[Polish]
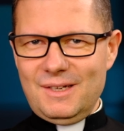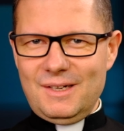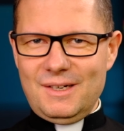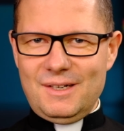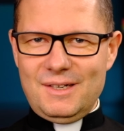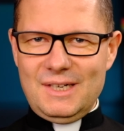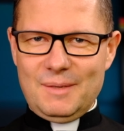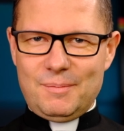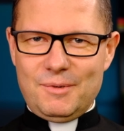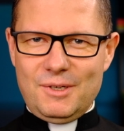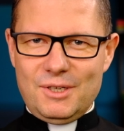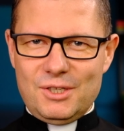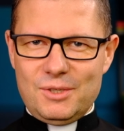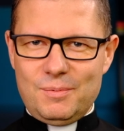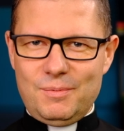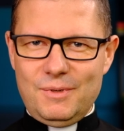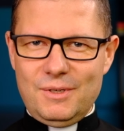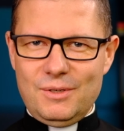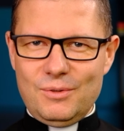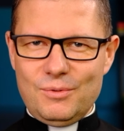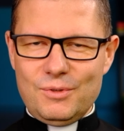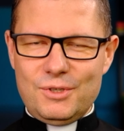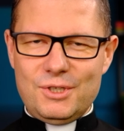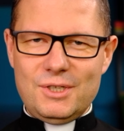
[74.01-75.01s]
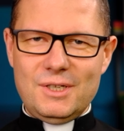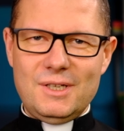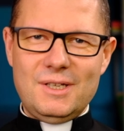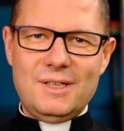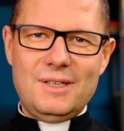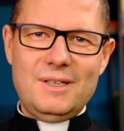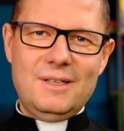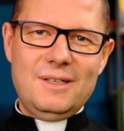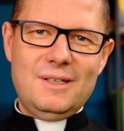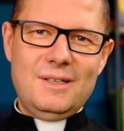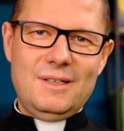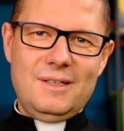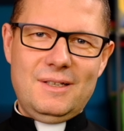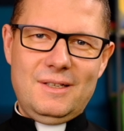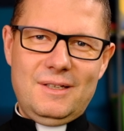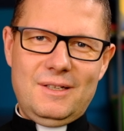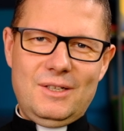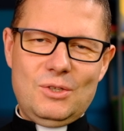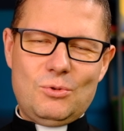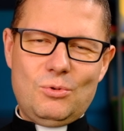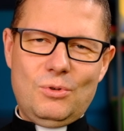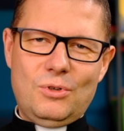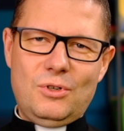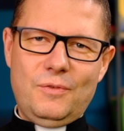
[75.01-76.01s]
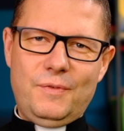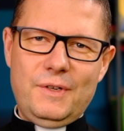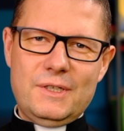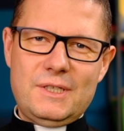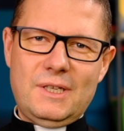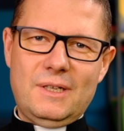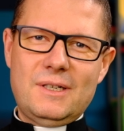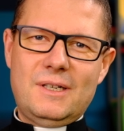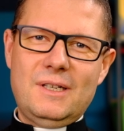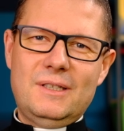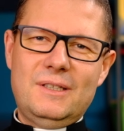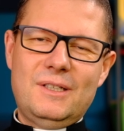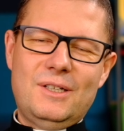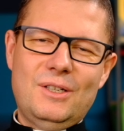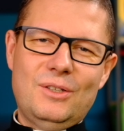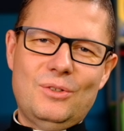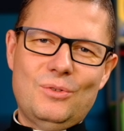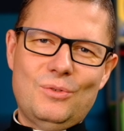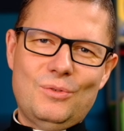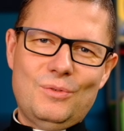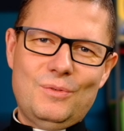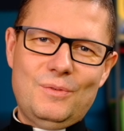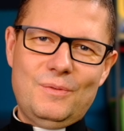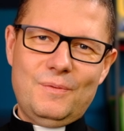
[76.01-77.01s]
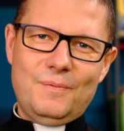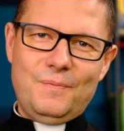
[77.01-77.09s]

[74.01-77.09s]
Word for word: Najpierw śmieją się członkowie Sanhedrynu.